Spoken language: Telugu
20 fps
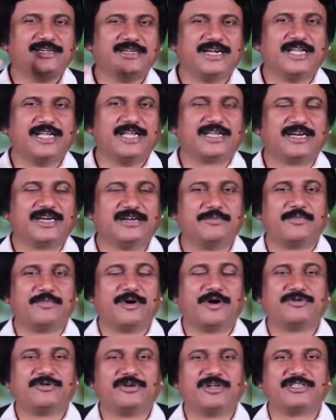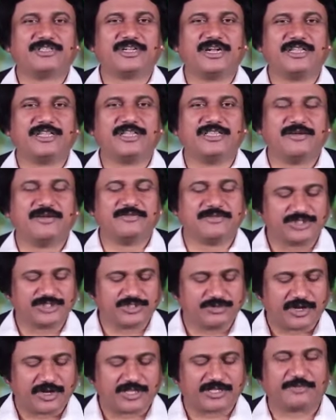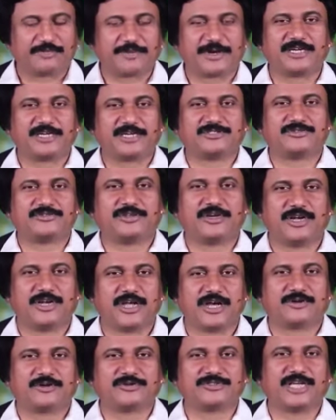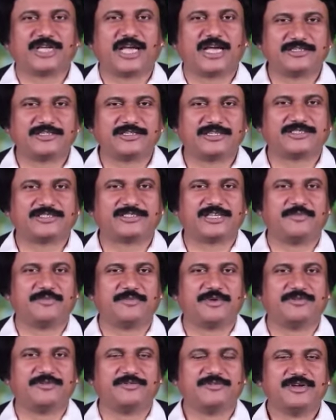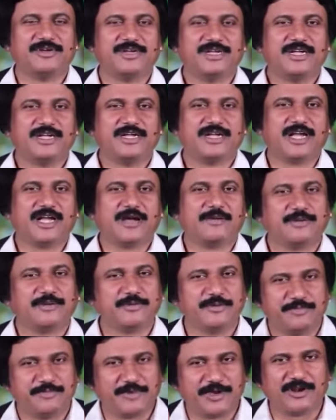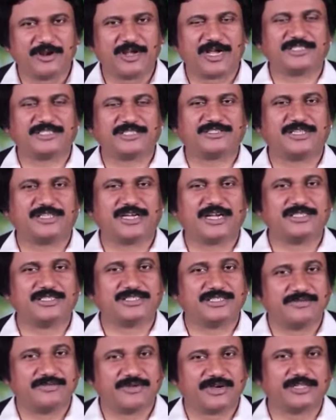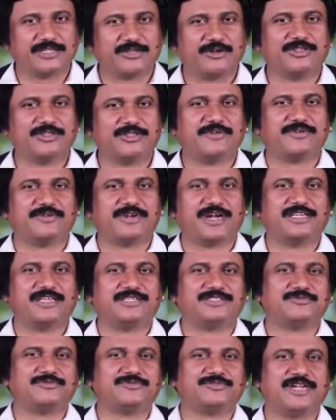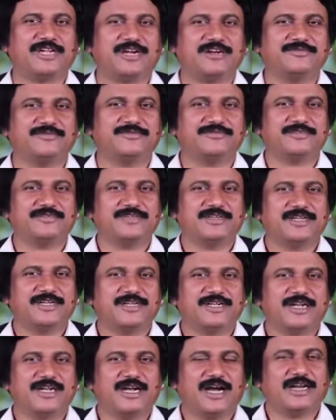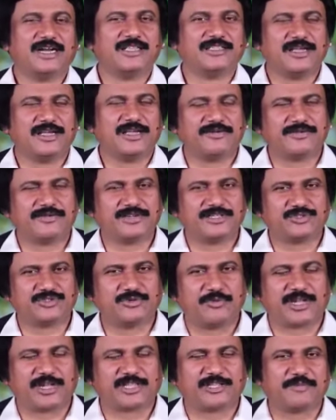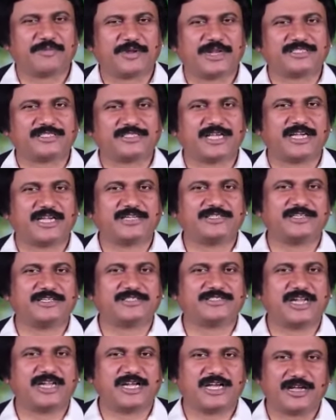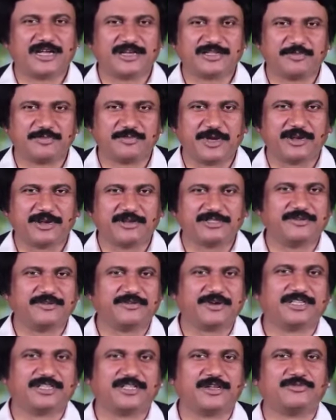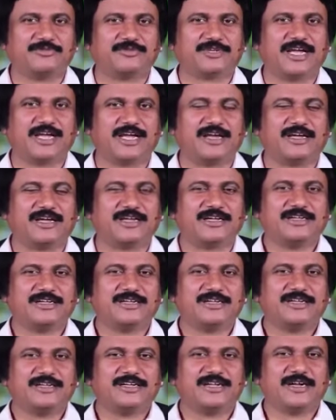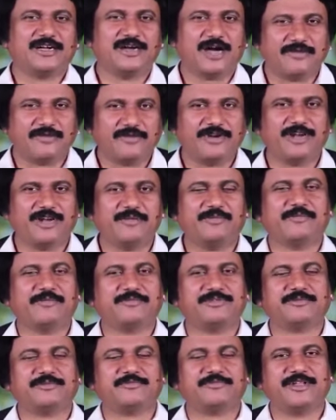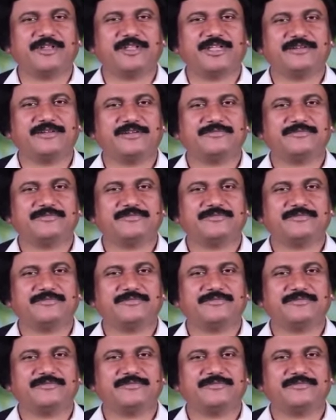ఎందుకంటే మహోన్నతులైన దేవుని సువార్త ప్రకటిస్తున్న నాకు సహాయం చేశారు మీరు కాబట్టి మీ పేర్లు ఖచ్చితంగా జీవగ్రంథంలో దేవుడు రాయించి ఉంచుతాడు అంటే దేవుని సువార్త పనికి సాయం చేసిన పేర్లు జీవగ్రంథంలో ఉంటాయా అవునని బైబిల్ చెప్తుంది